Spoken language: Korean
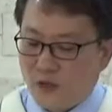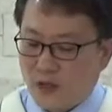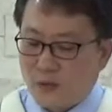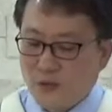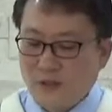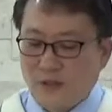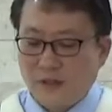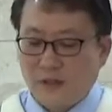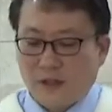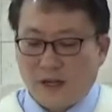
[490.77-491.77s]
우리가
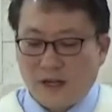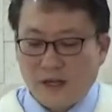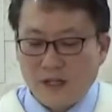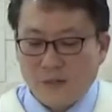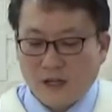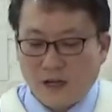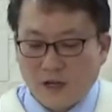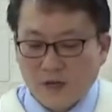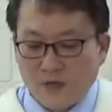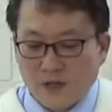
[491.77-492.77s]
오늘 하나님께
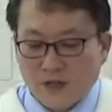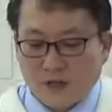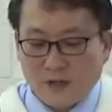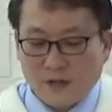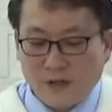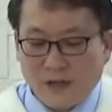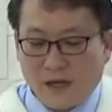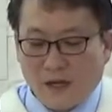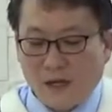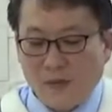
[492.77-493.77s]
강구해서
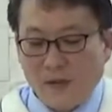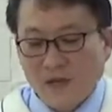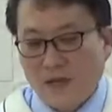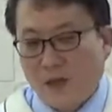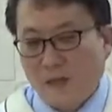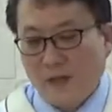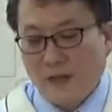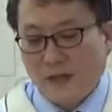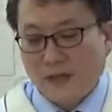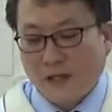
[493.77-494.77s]
하나님의
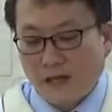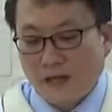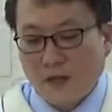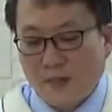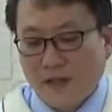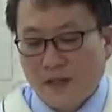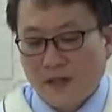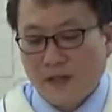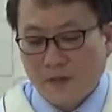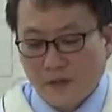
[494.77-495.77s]
응답을 당일에
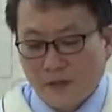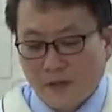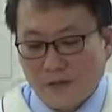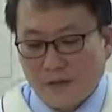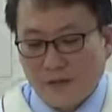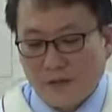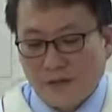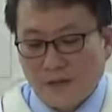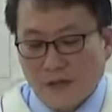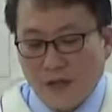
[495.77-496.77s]
받는다면
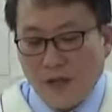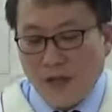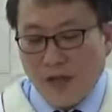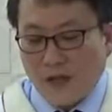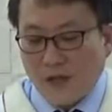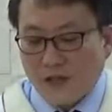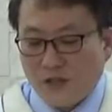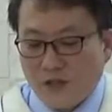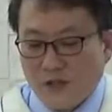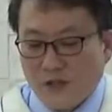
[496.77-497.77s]
해가
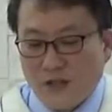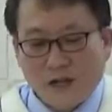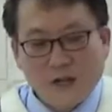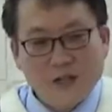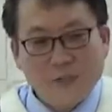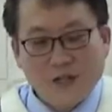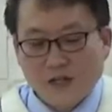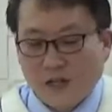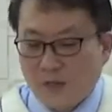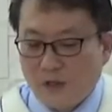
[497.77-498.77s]
지기 전에
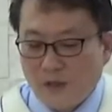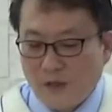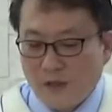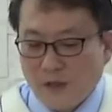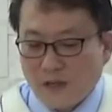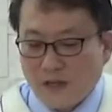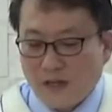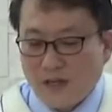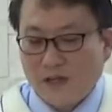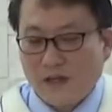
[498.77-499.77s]
하나님의 자비를
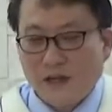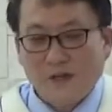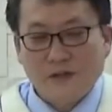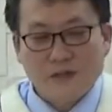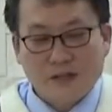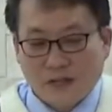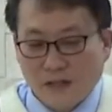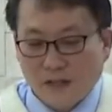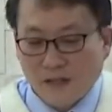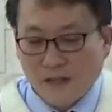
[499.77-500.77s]
찬양해야 할
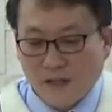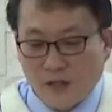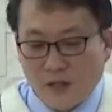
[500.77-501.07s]
것이다.